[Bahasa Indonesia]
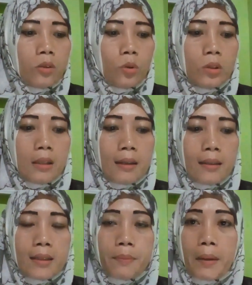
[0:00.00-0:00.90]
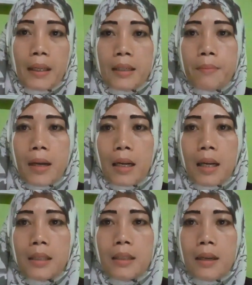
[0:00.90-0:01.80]
sudah tes pack 5
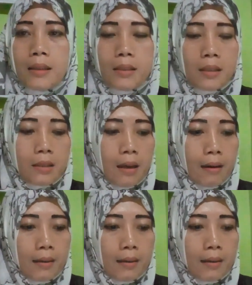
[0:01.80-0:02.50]
kali hasilnya